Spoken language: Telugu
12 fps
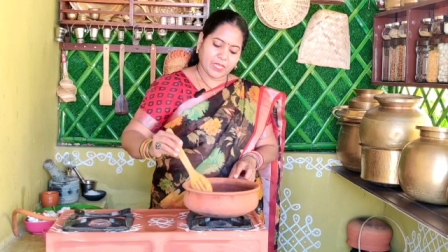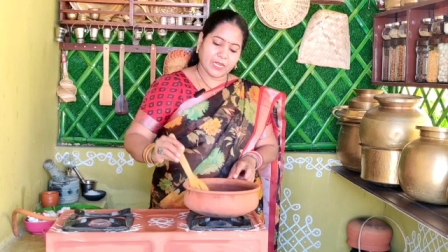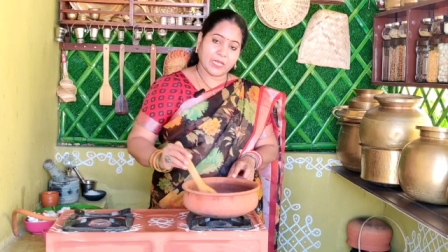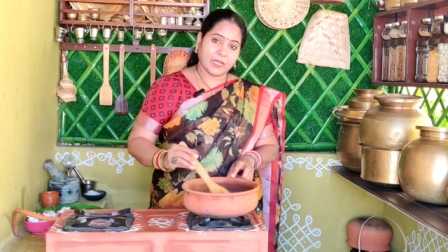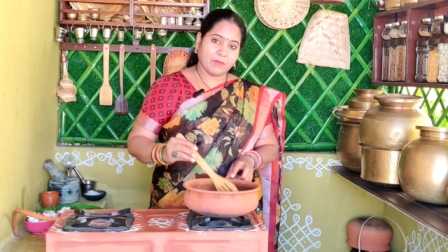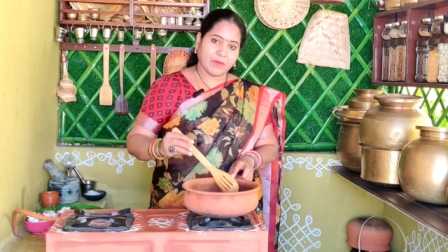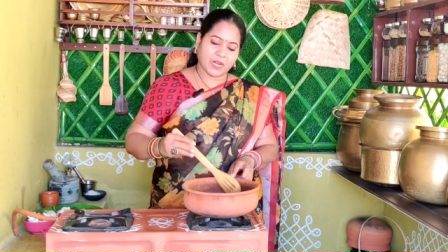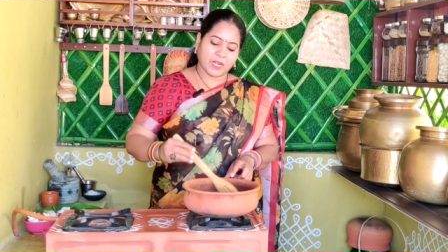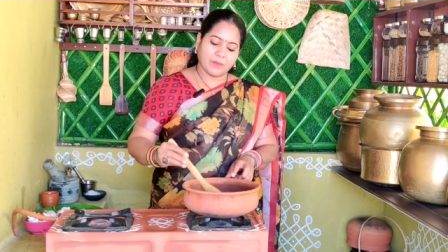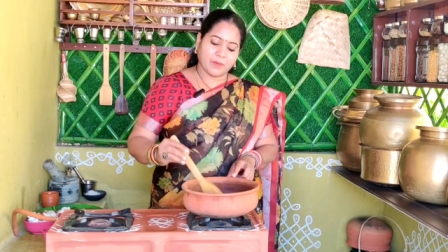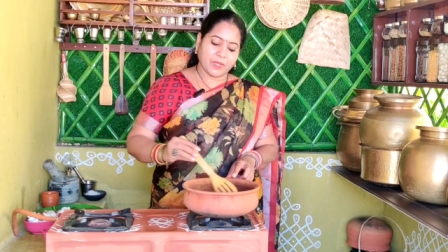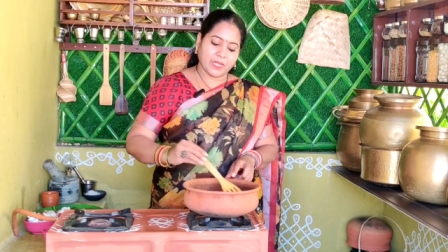అలాగని
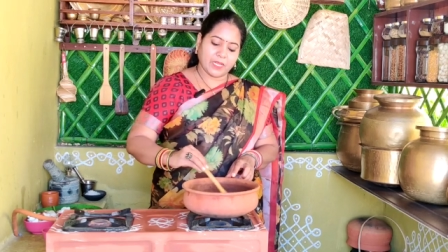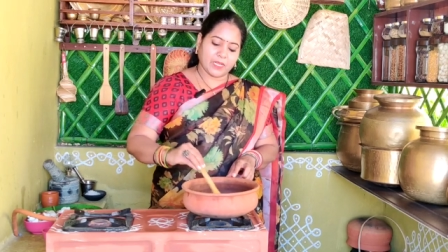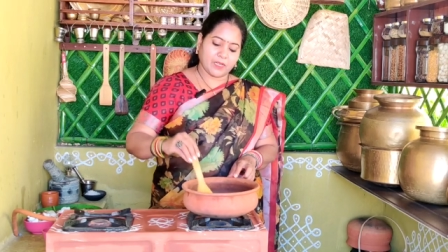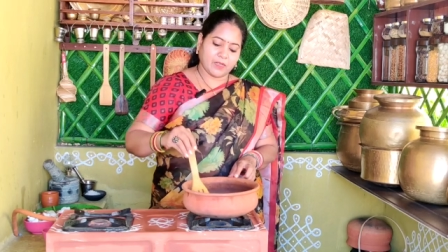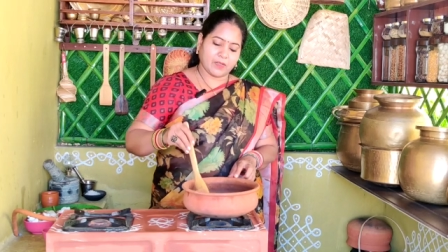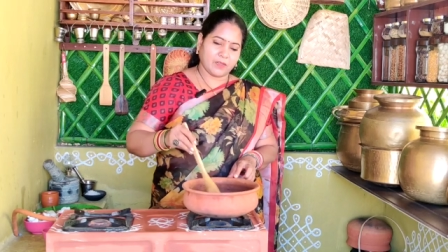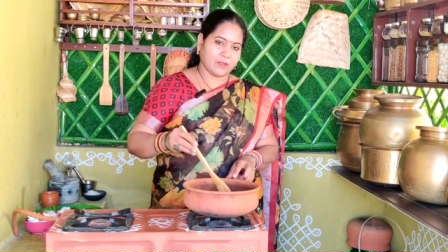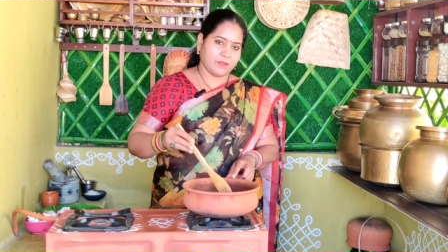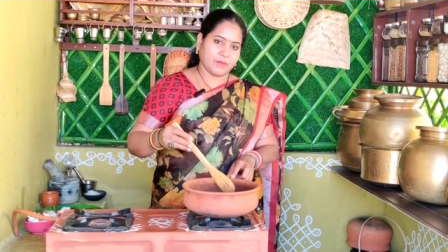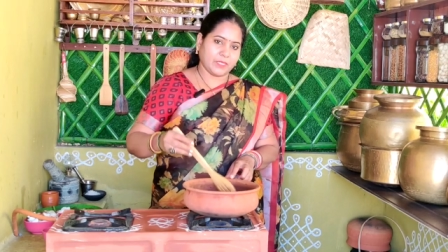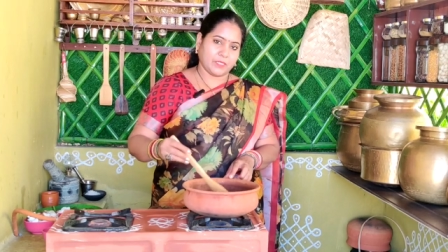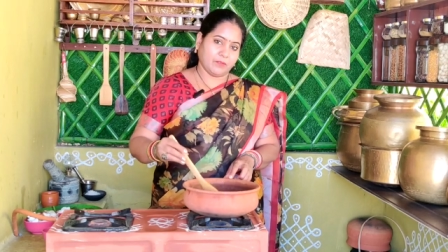మాడిపోయేలాగా
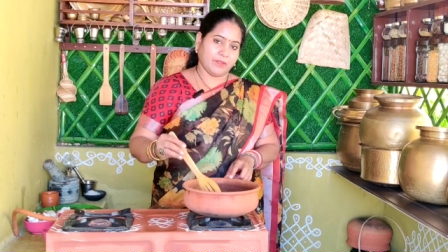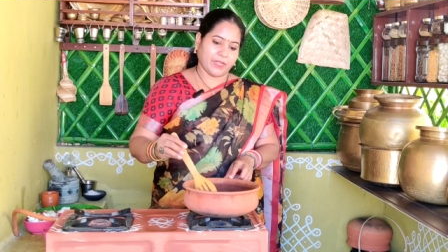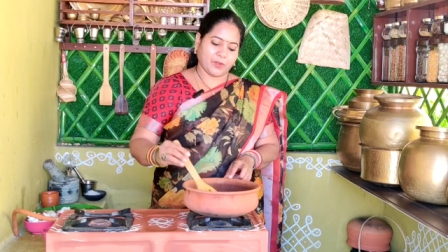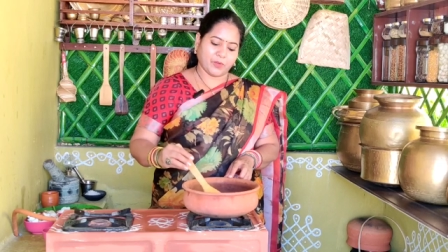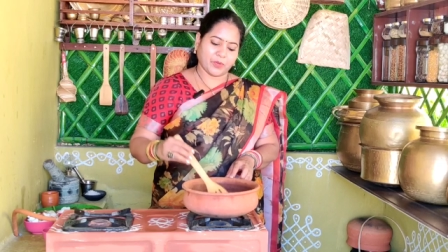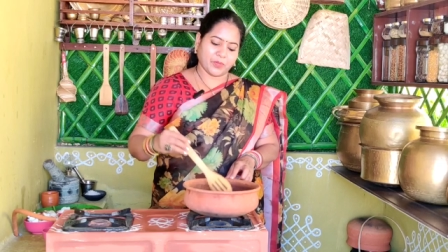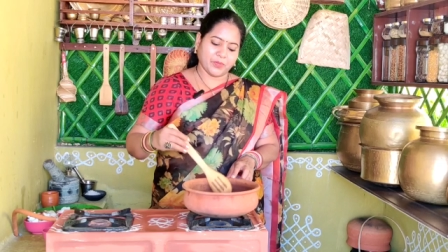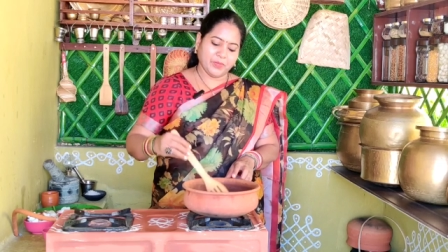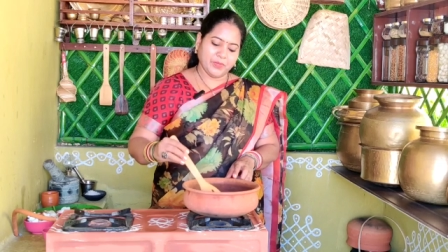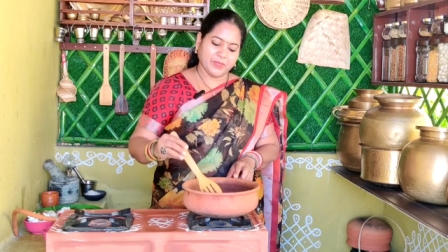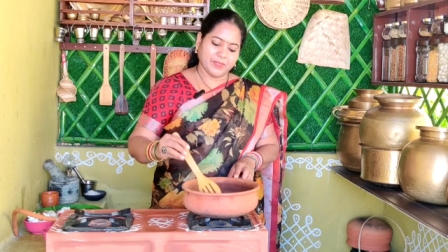మాత్రం వేయకూడదు